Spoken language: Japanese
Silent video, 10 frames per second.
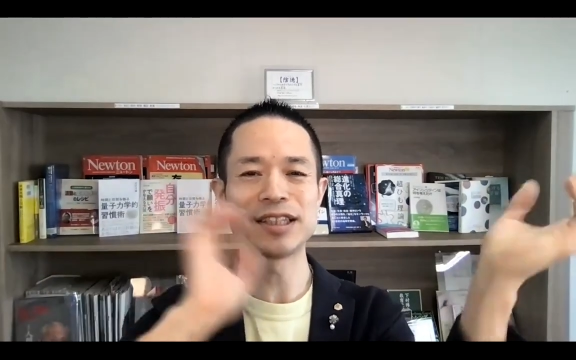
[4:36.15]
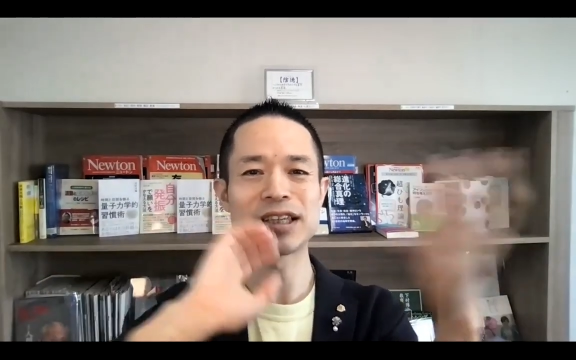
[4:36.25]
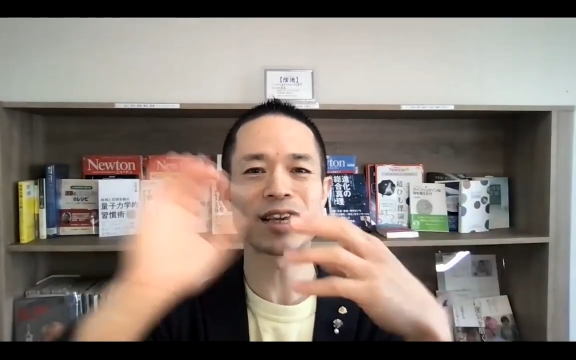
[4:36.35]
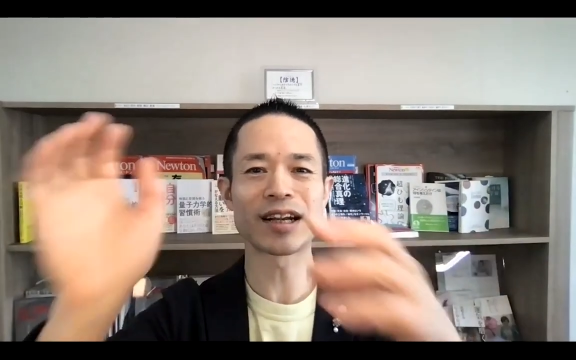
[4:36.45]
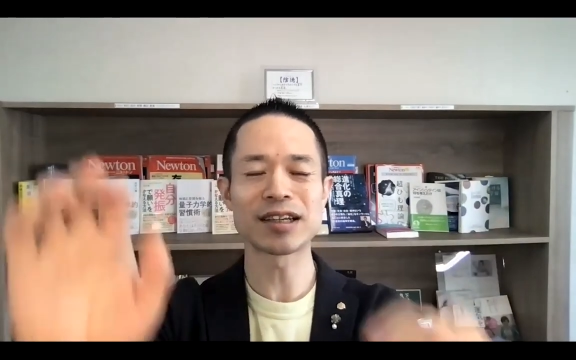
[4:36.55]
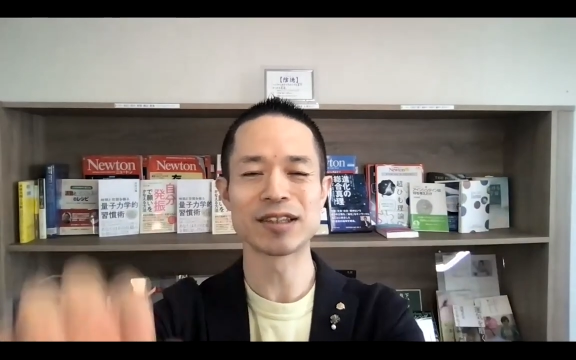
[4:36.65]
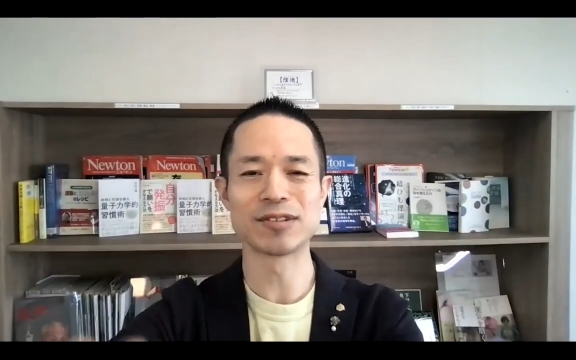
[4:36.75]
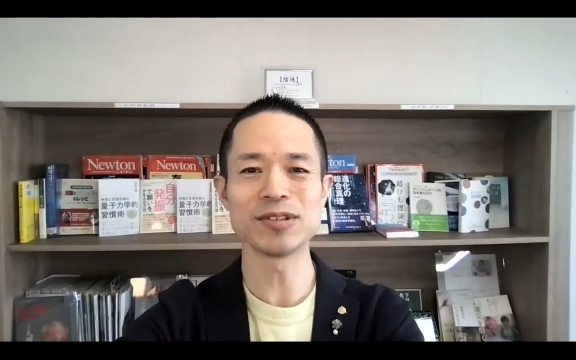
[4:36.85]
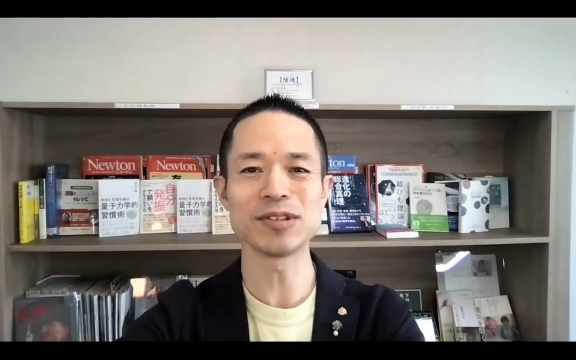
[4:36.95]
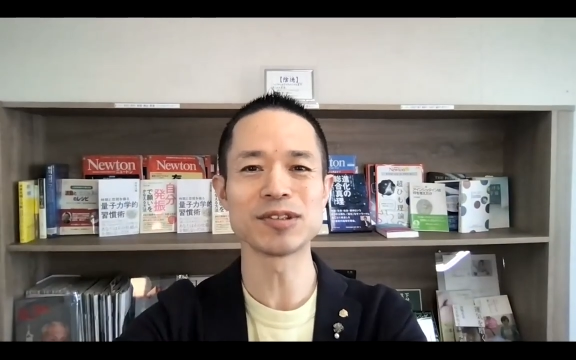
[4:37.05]
人間関係
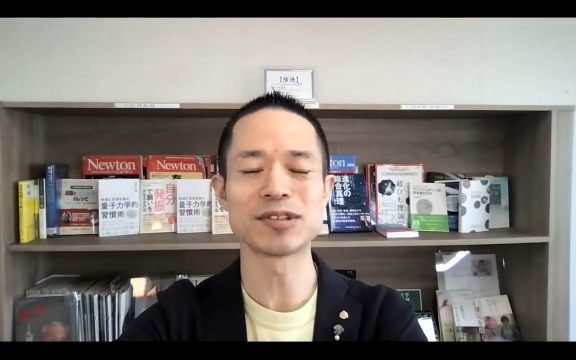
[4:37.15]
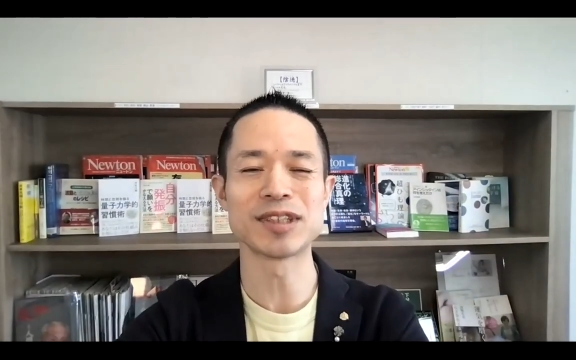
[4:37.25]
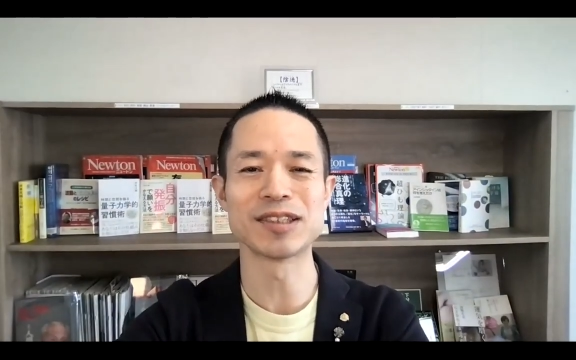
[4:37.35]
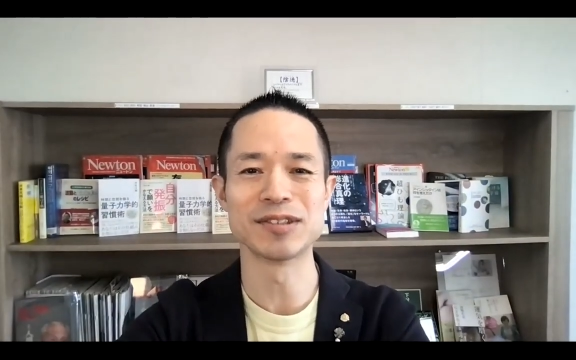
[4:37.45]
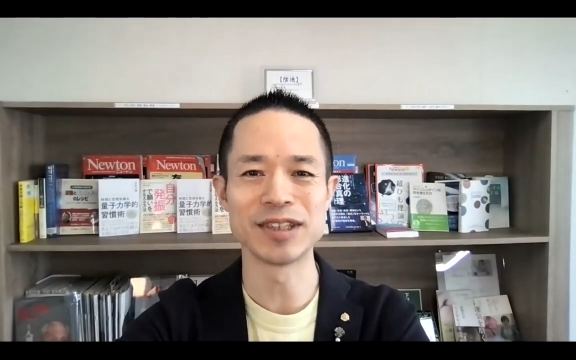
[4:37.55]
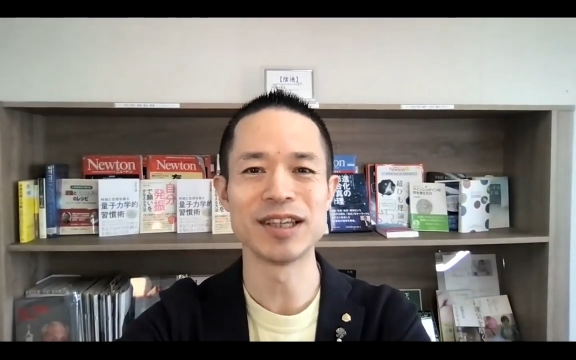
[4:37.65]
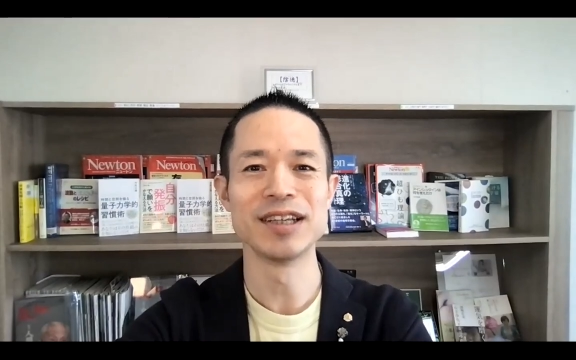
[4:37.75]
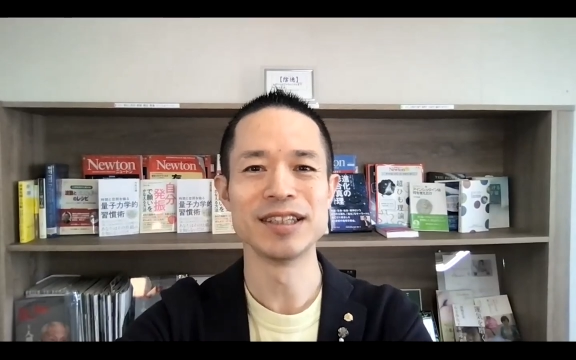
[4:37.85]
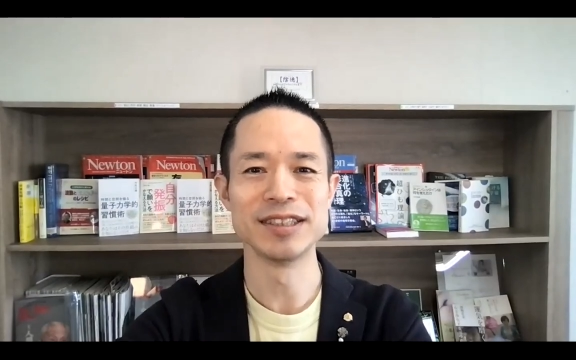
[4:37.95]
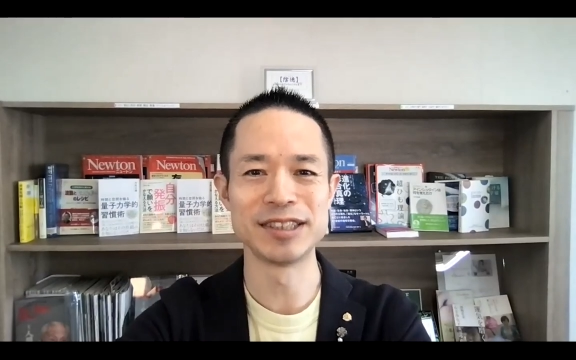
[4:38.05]
どんどん良くなるので、
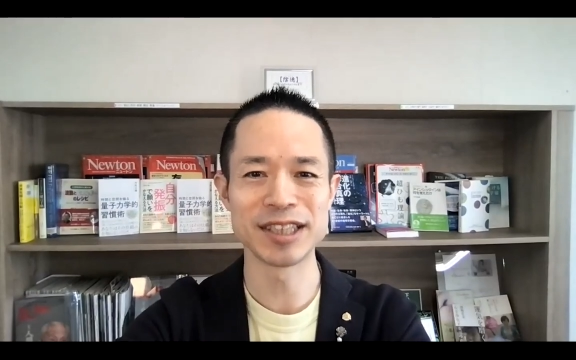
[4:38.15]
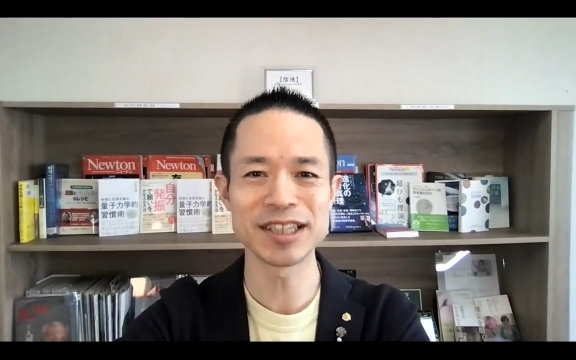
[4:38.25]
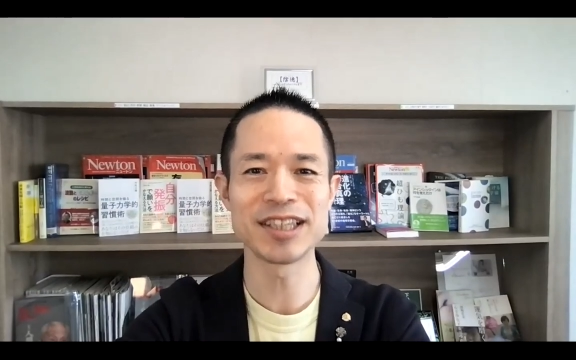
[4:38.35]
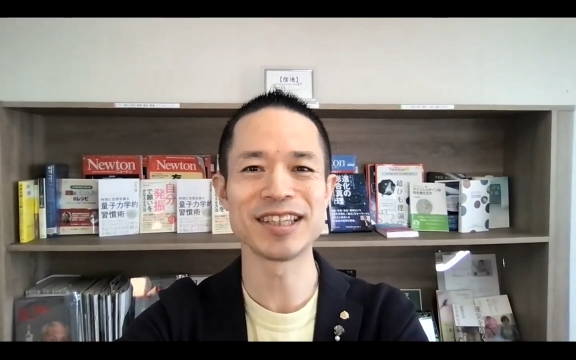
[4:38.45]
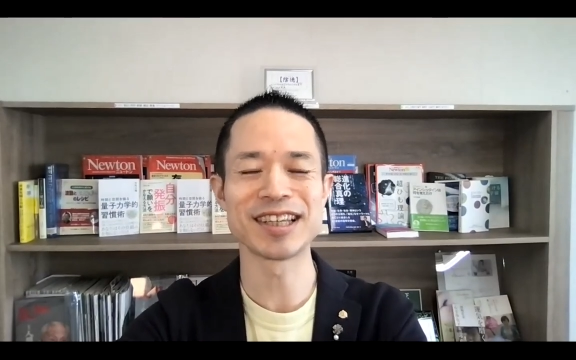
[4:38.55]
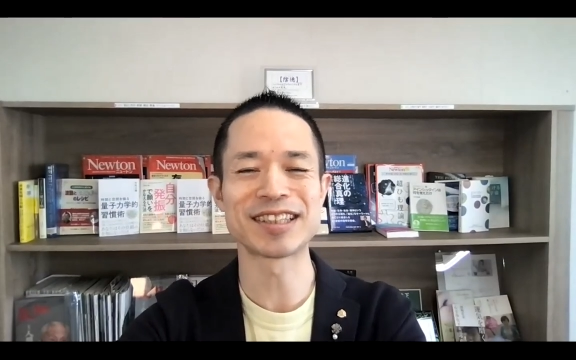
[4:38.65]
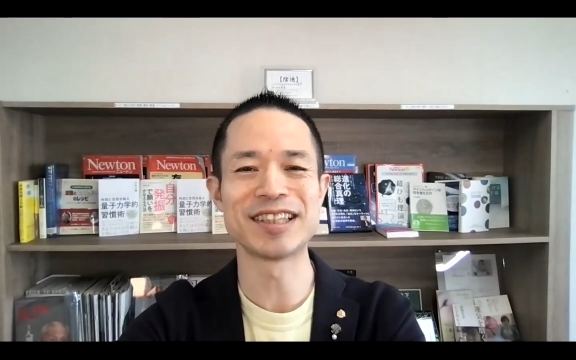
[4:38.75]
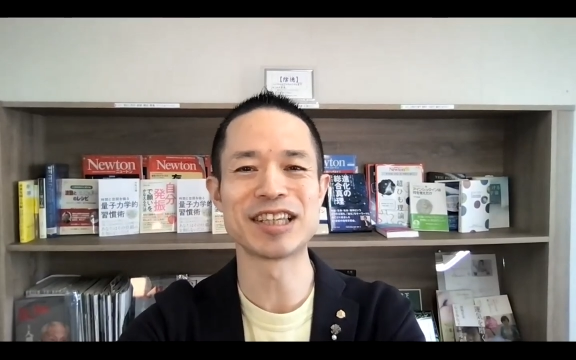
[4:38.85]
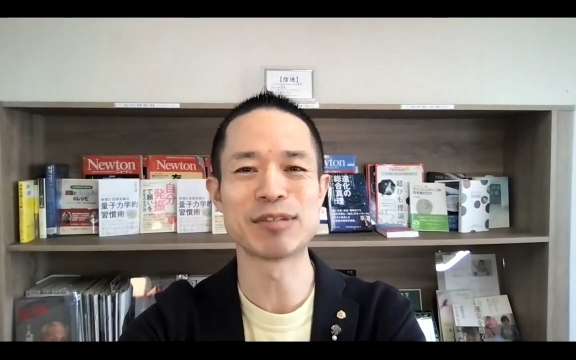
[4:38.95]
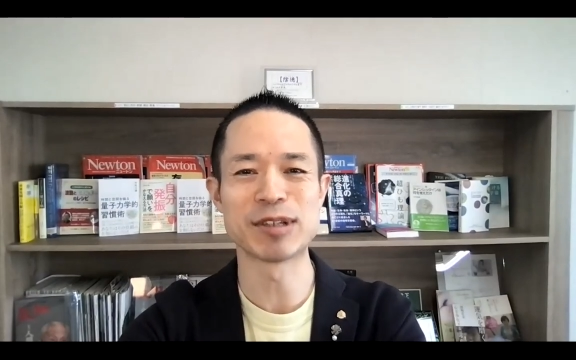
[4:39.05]
ぜひやっ
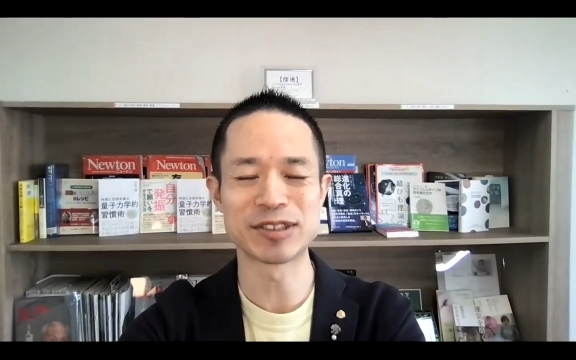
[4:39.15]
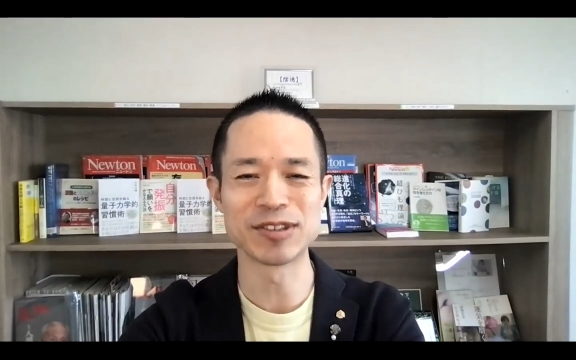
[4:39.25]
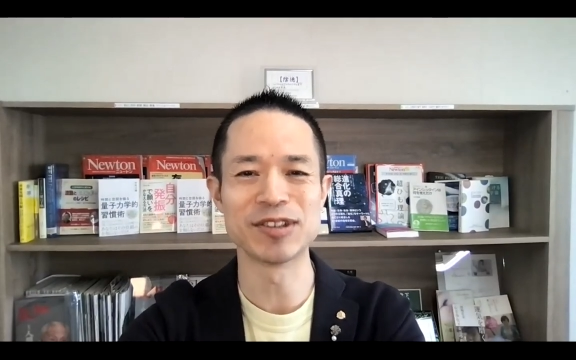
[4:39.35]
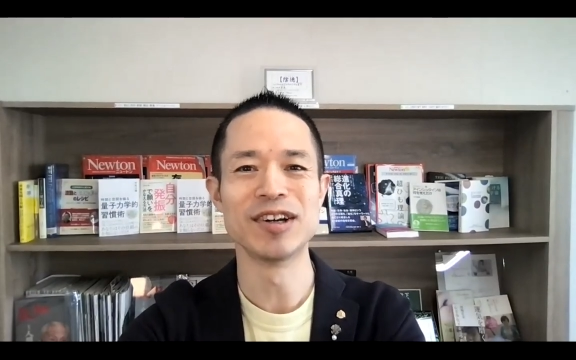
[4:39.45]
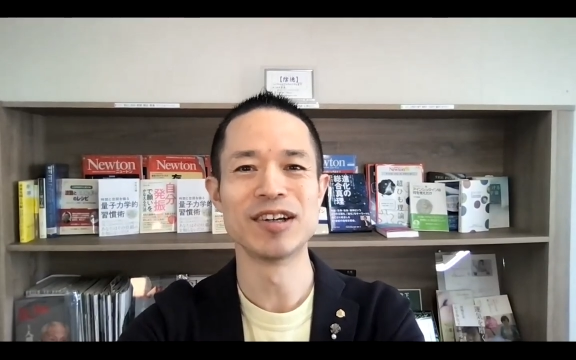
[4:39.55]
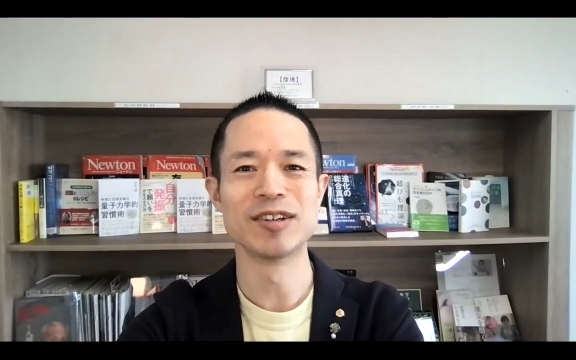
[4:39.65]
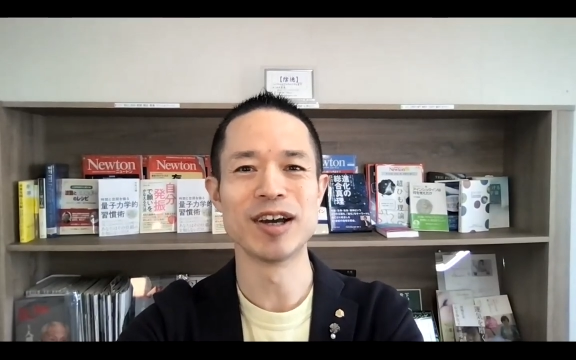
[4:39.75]
ていきましょう。